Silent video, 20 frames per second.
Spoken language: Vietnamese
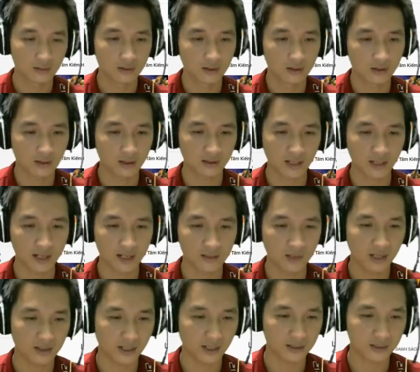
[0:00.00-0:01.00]
Hiện nay ở
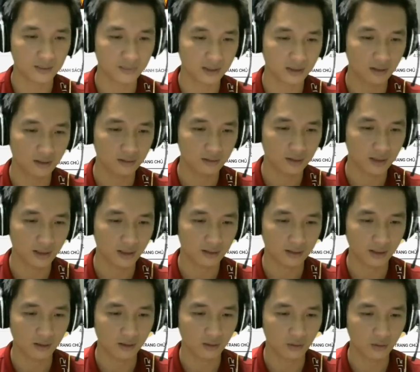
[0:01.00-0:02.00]
bên này thì mình đã thực hiện
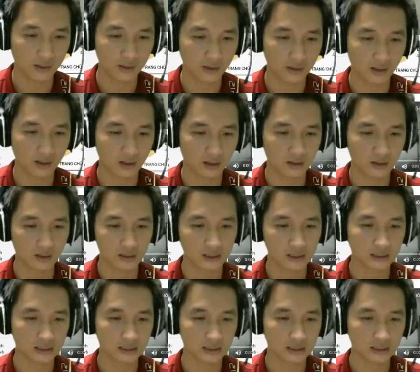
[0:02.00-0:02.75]
cái hồi các bạn là